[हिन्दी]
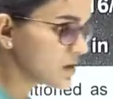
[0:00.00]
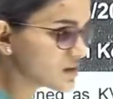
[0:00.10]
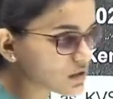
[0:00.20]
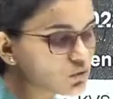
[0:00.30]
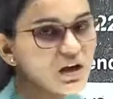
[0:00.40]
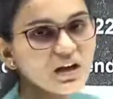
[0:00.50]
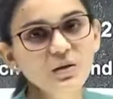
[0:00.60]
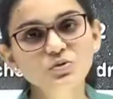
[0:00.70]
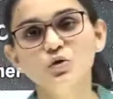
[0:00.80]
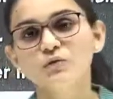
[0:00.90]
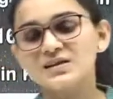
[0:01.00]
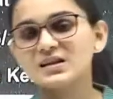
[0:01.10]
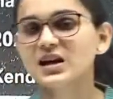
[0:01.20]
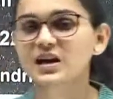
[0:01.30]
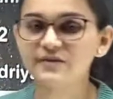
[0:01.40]
ये ज़रूरी है कि हम इसको वंस
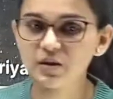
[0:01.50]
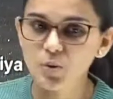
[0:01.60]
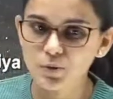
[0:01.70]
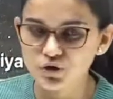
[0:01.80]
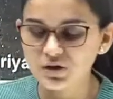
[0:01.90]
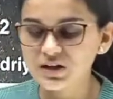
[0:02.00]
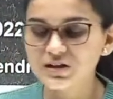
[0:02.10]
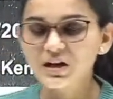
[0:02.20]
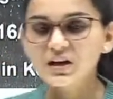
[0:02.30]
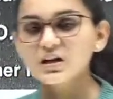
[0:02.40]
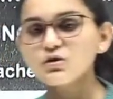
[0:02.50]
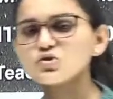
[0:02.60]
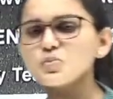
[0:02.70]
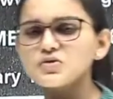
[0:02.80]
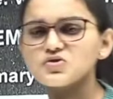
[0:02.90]
इन अ लाइफ टाइम अपॉर्चुनिटी की तरह लें और
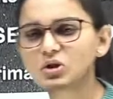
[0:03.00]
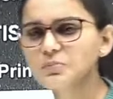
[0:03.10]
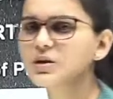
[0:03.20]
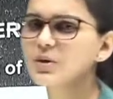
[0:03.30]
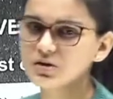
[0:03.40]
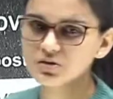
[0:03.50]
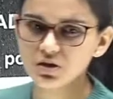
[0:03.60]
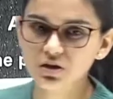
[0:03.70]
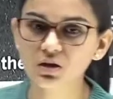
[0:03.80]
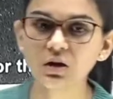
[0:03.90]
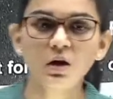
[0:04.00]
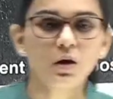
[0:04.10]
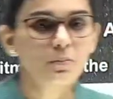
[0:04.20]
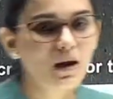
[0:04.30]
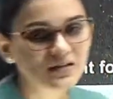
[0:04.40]
उस पर जम के मेहनत करें
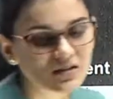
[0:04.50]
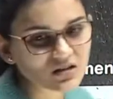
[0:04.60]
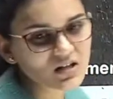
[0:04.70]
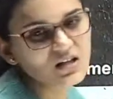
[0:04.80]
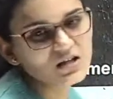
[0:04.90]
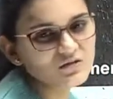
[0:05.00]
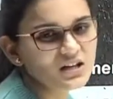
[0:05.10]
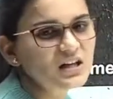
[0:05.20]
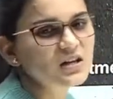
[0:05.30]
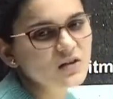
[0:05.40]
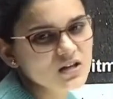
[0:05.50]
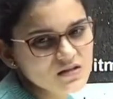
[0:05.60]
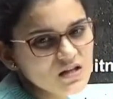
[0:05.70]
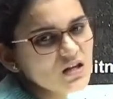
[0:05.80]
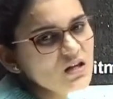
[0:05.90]
बात करते हैं केंद्रीय विद्यालय की
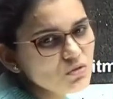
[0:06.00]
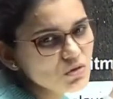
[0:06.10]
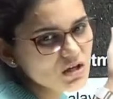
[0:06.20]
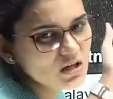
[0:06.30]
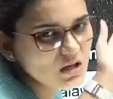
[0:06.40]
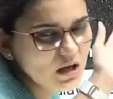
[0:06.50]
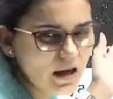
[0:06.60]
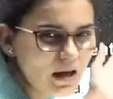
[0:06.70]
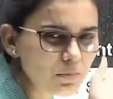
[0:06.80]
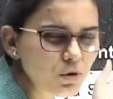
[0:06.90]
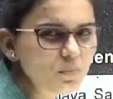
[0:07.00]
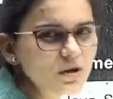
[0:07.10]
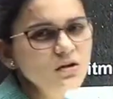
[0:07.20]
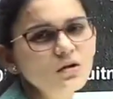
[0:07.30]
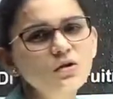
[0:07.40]
वैकेंसी की तो ये
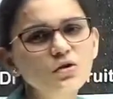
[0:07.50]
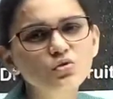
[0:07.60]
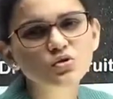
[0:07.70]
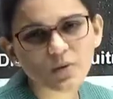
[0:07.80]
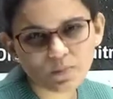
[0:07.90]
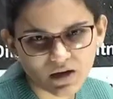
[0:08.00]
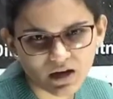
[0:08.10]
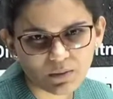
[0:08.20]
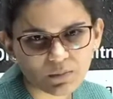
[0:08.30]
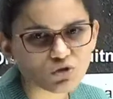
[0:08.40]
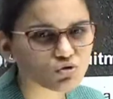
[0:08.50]
एम्प्लॉयमेंट न्यूज़पेपर है आपका